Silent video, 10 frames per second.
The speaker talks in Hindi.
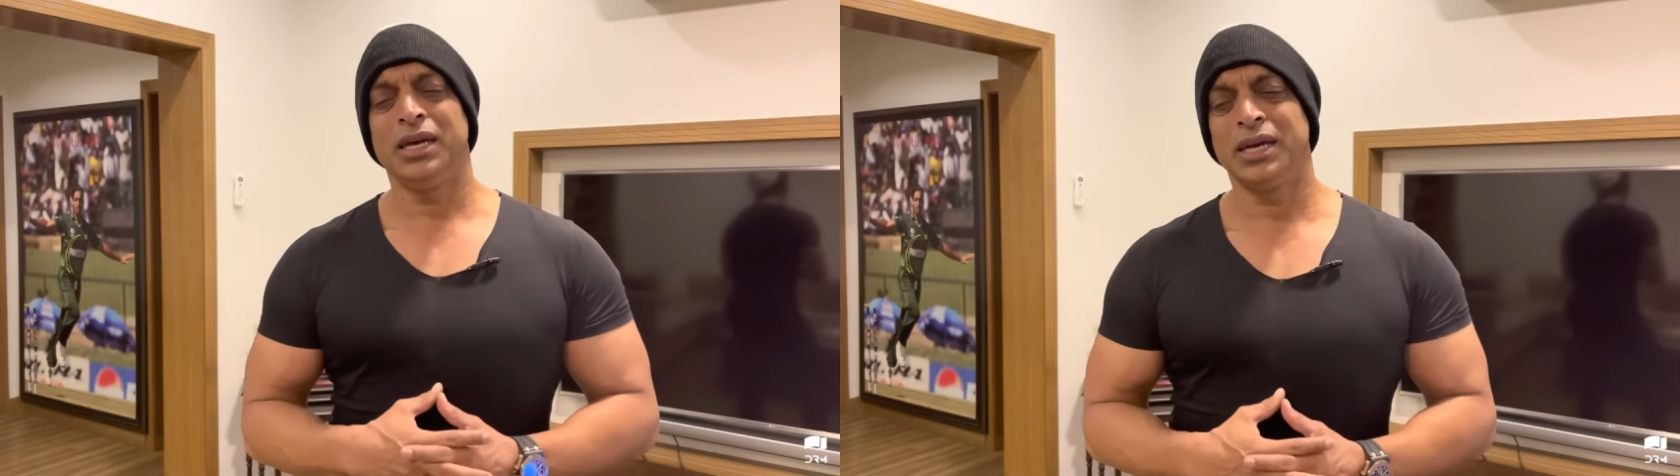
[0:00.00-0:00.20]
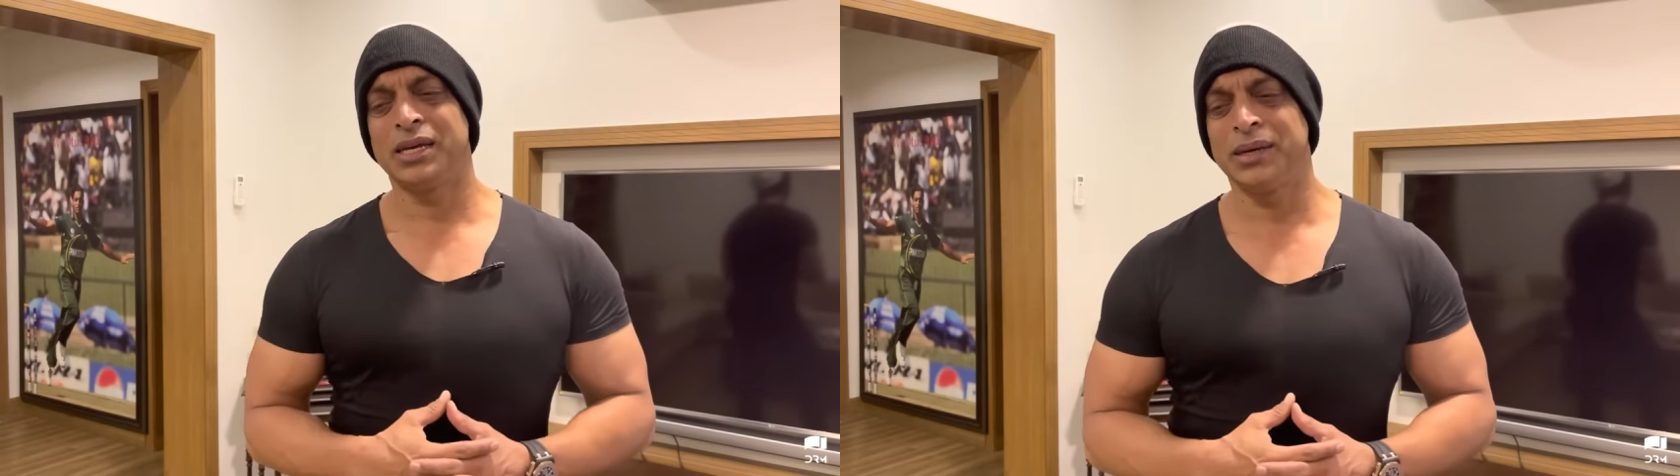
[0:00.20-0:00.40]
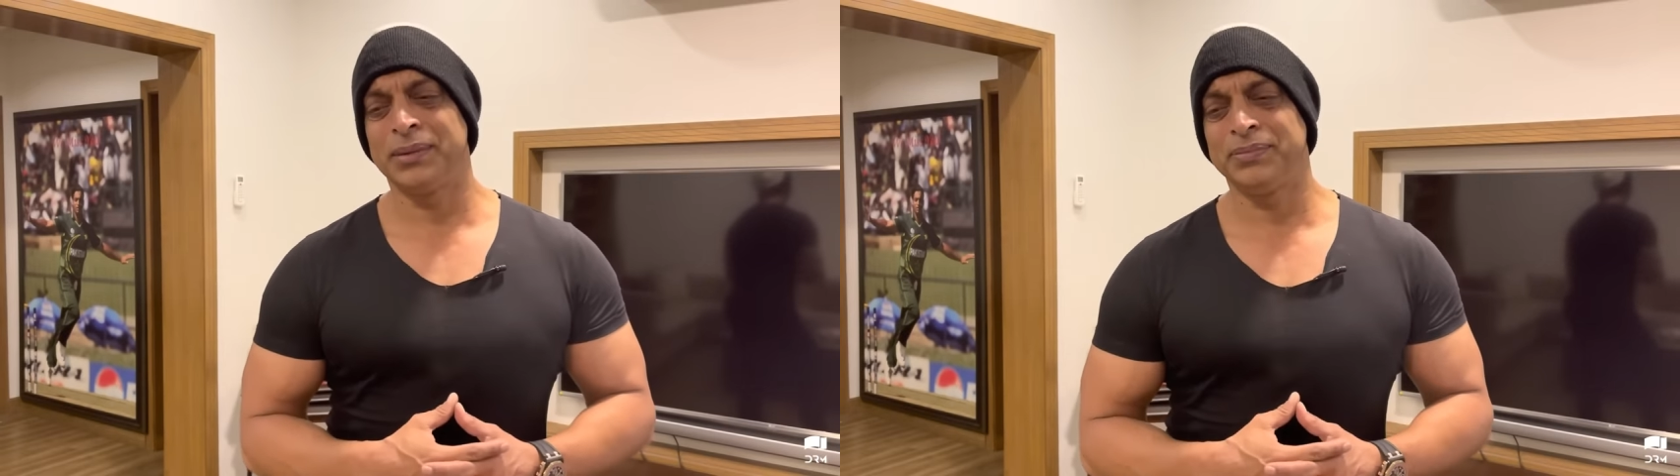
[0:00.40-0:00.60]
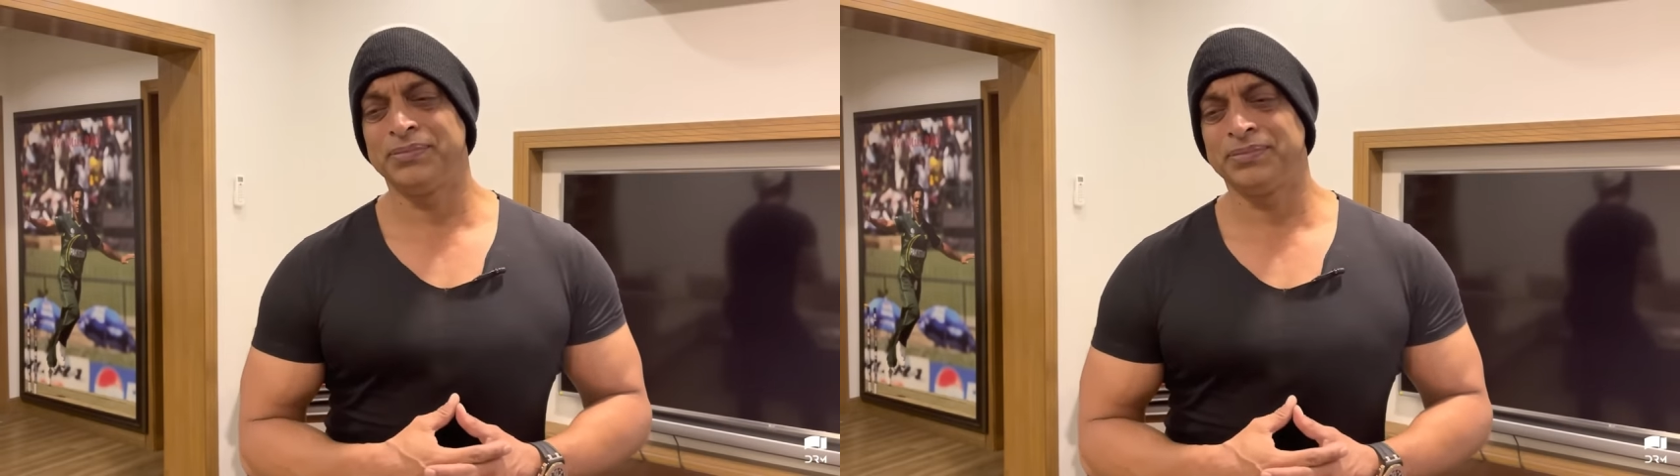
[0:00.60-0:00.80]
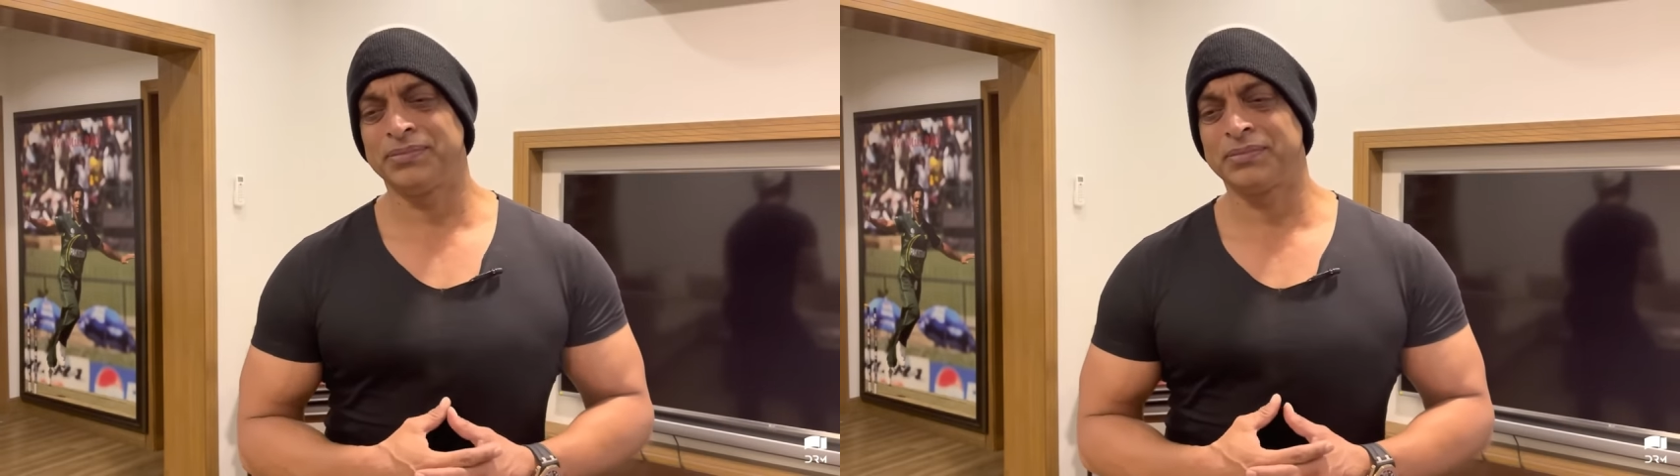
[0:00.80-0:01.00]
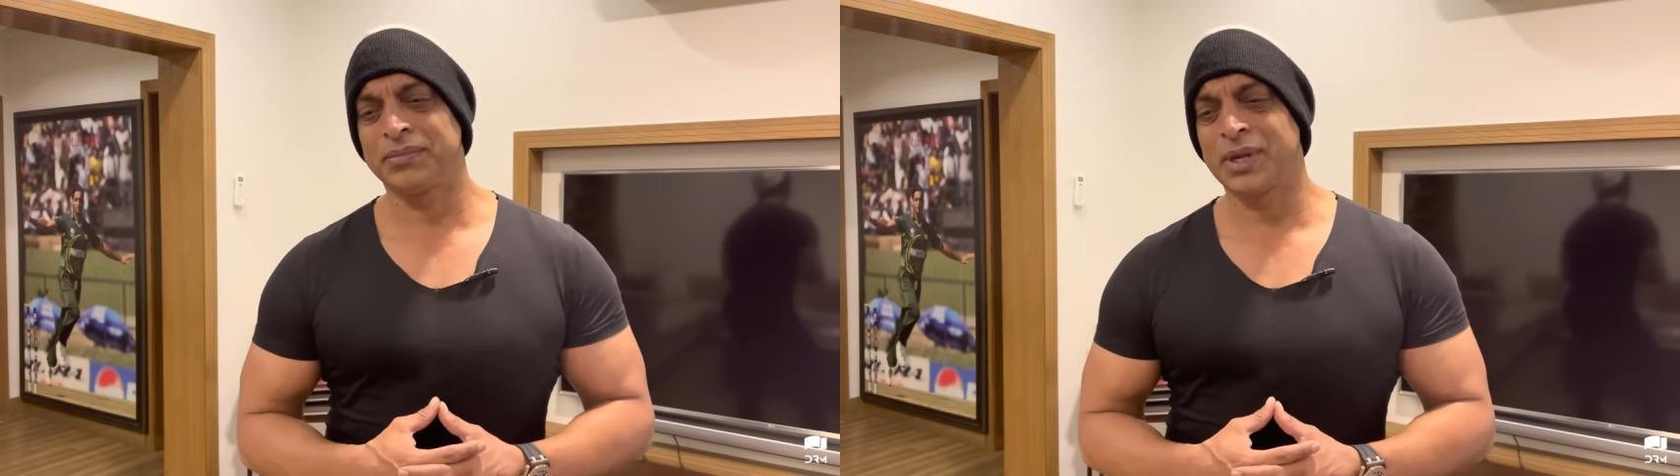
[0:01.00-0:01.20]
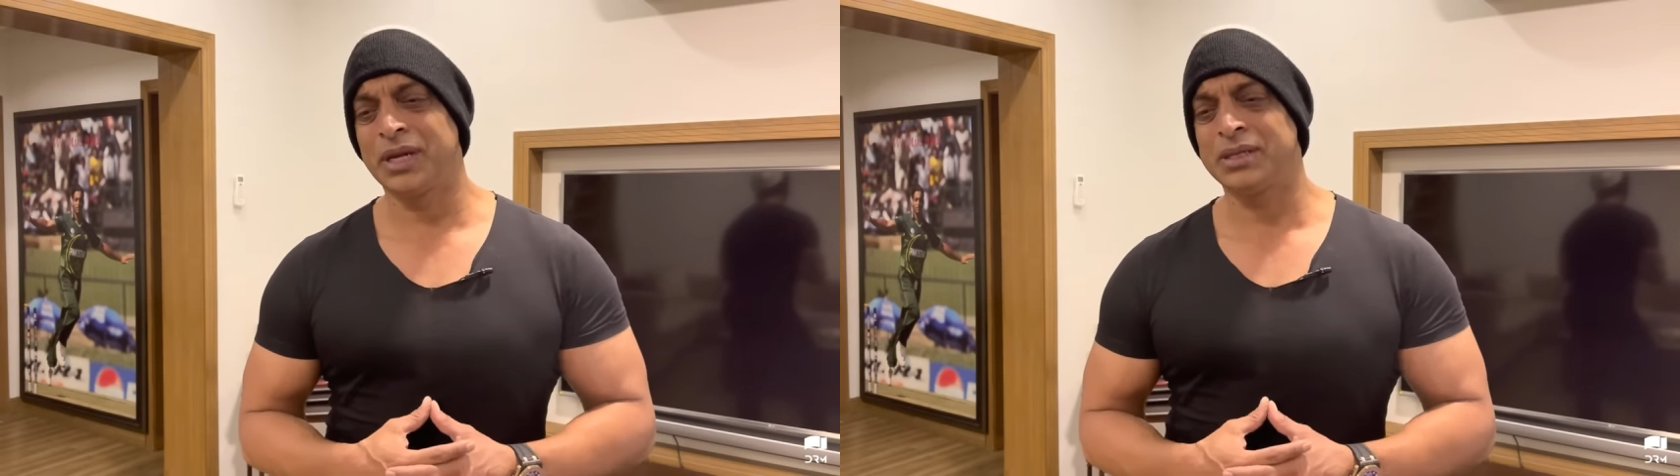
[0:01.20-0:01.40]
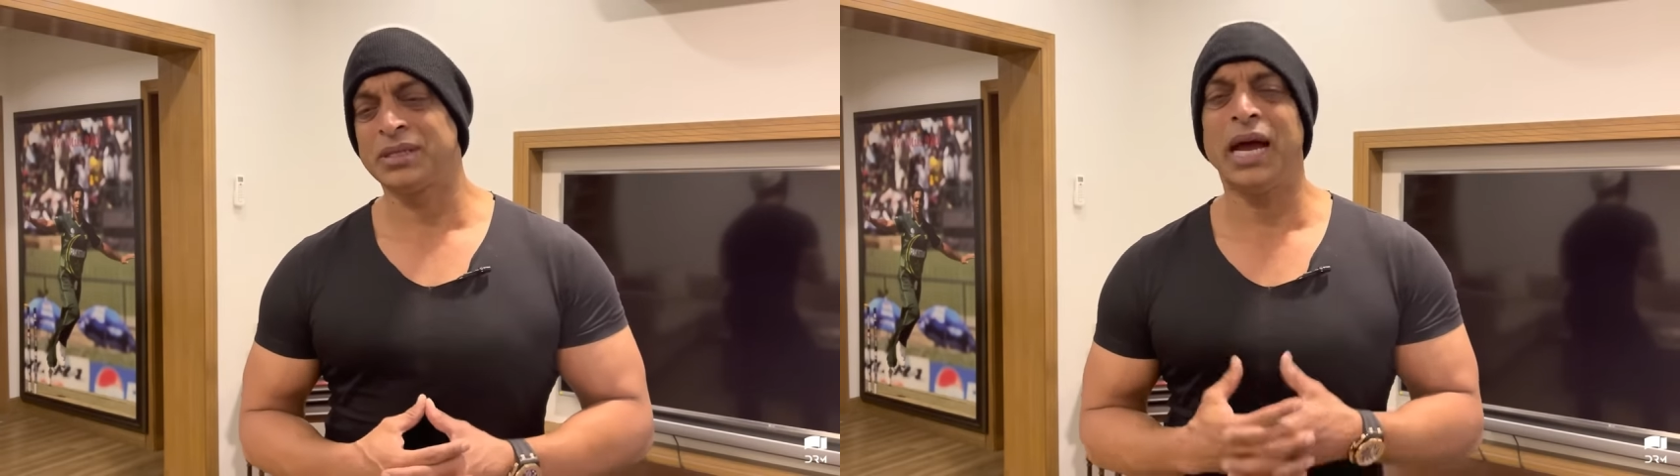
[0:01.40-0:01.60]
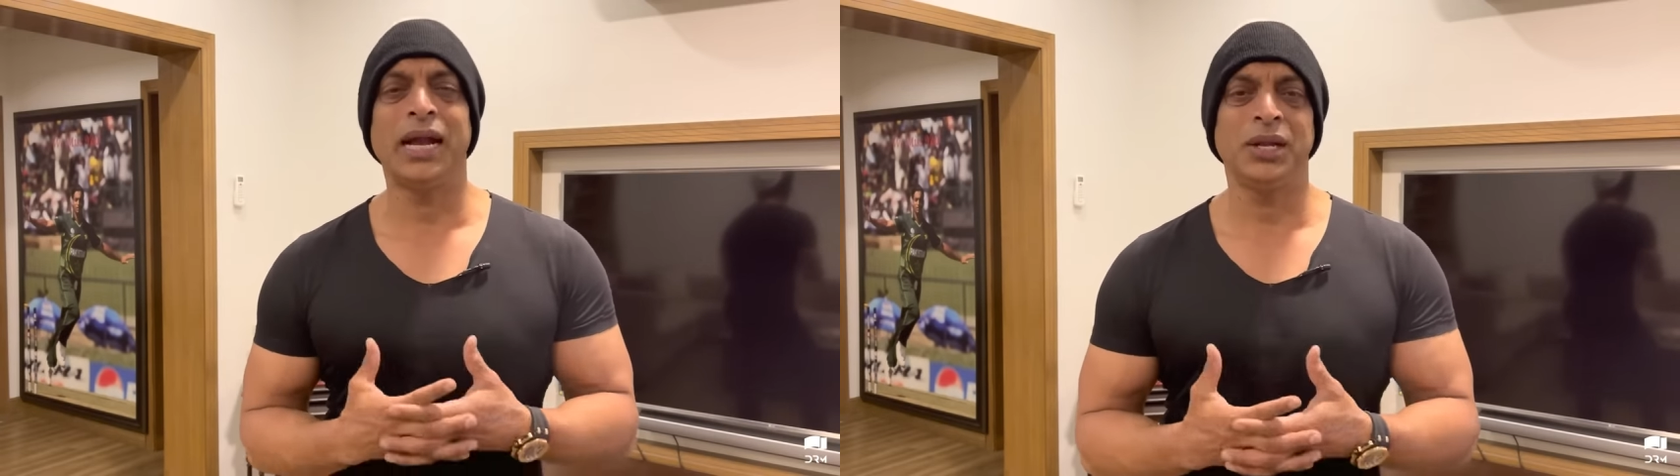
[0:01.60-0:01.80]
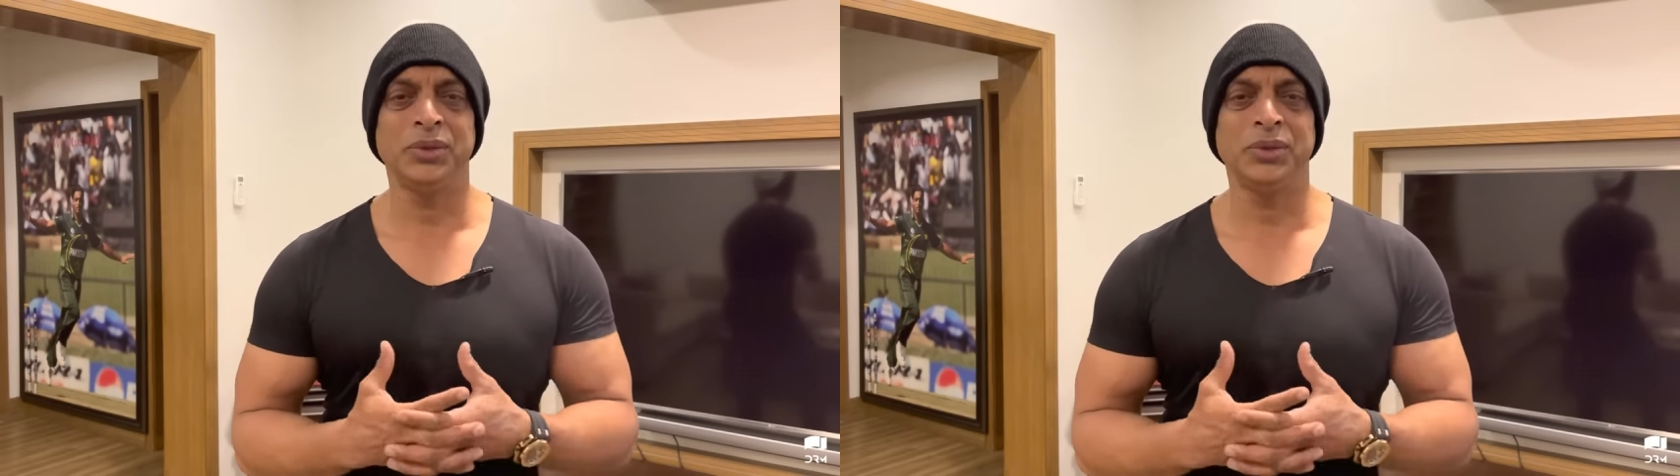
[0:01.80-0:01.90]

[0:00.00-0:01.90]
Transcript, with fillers: एक सैड um,